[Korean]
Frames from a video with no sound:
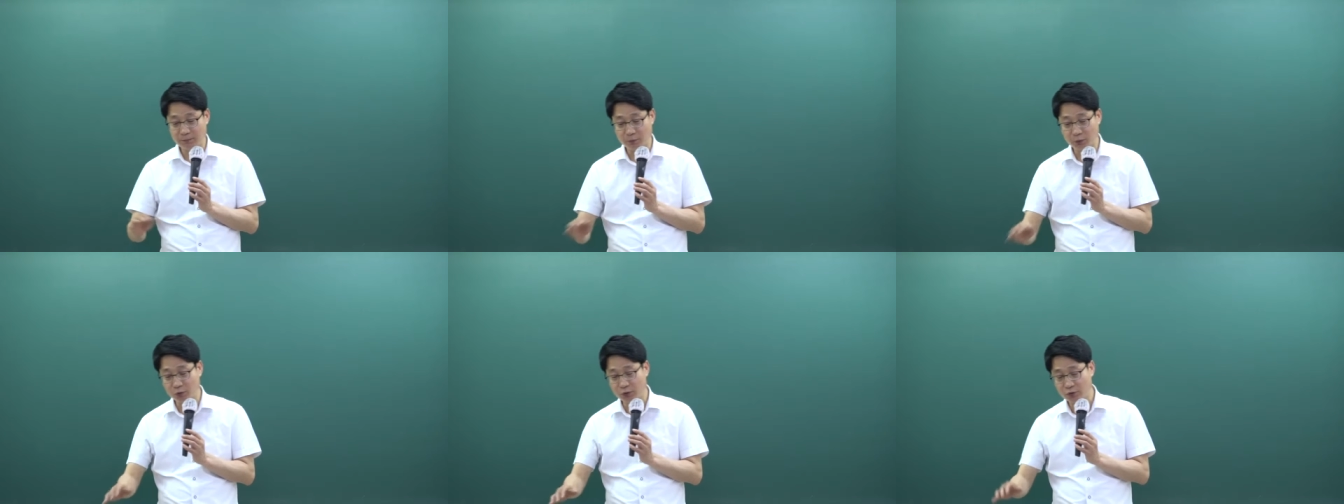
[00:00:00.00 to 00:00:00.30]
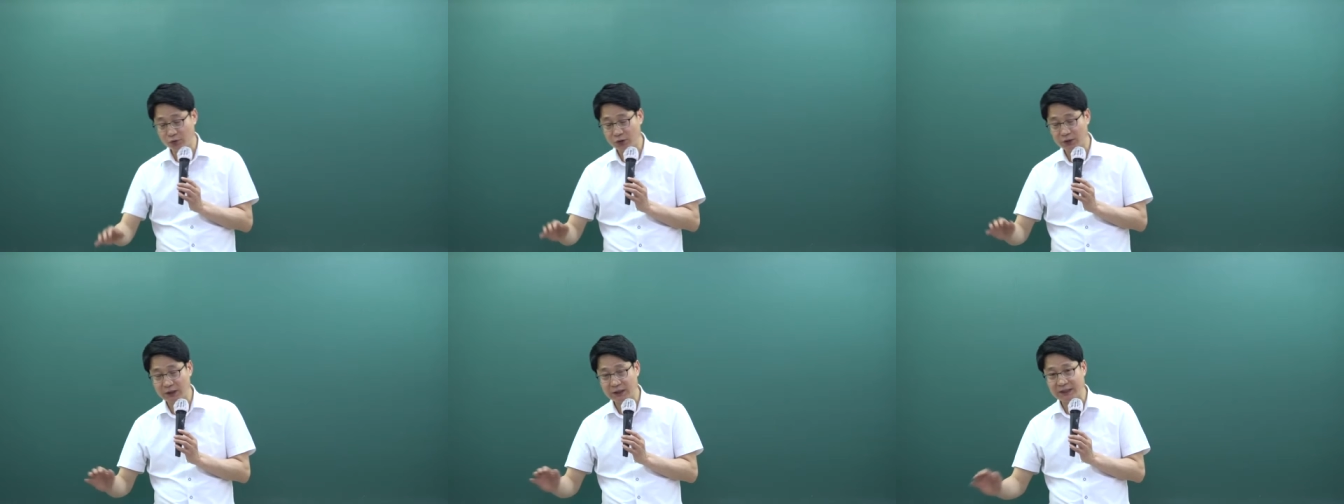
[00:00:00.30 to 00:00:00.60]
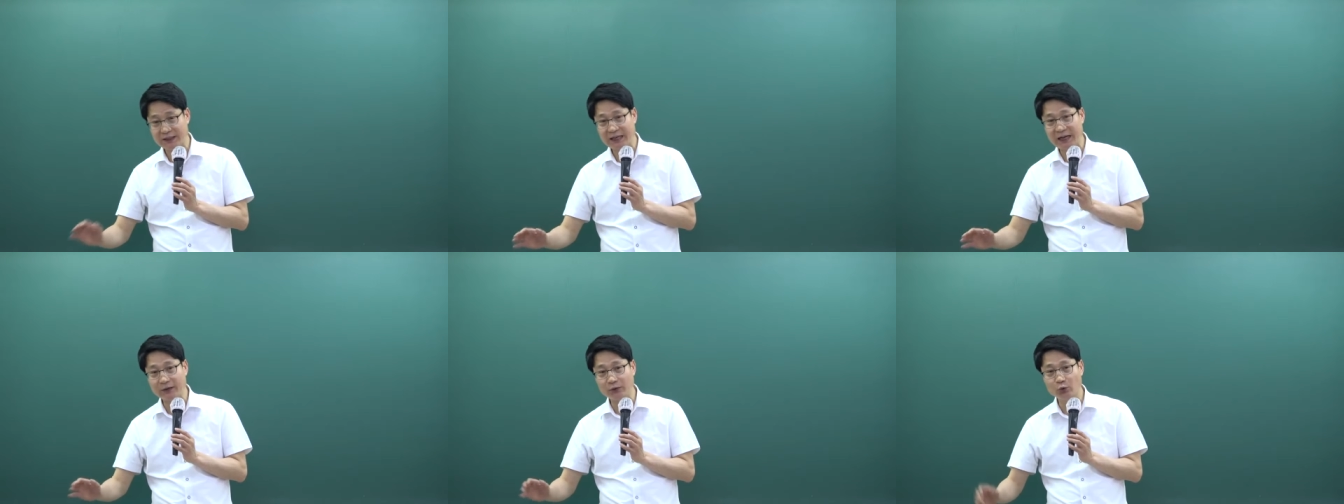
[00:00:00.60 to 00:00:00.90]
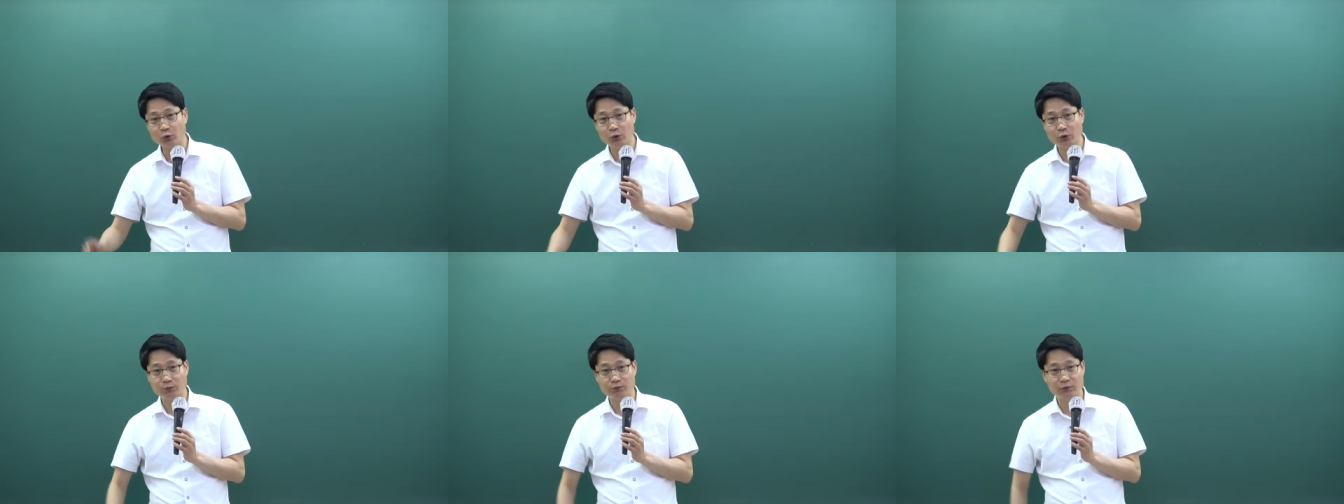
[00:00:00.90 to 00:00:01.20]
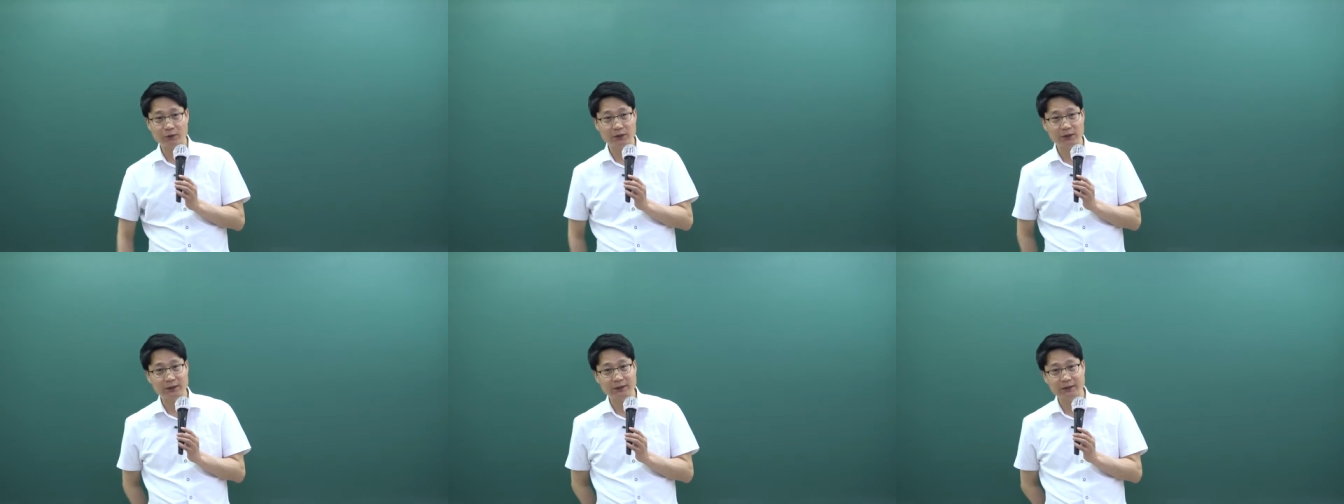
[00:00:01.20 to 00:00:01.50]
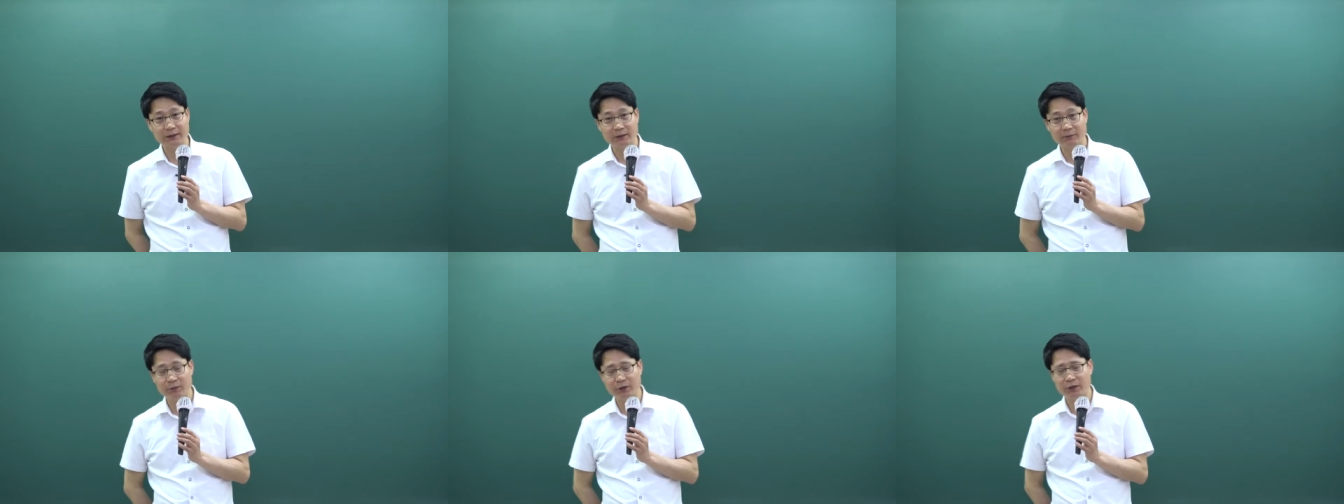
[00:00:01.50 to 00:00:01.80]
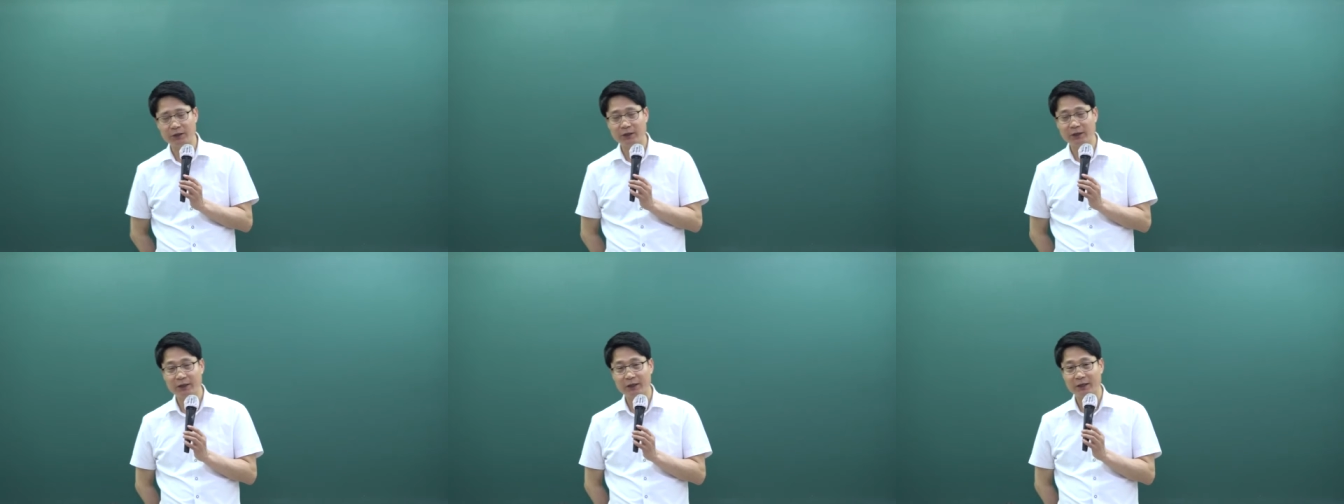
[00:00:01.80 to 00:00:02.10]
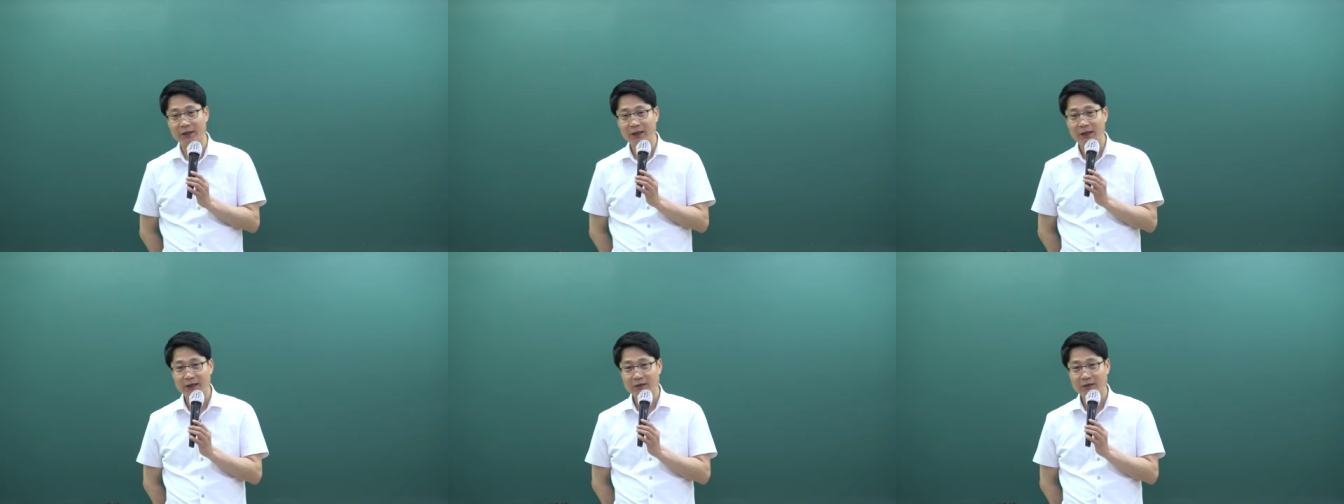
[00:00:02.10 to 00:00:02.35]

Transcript: 보유시, 양도시 부과되는 세금이 있는데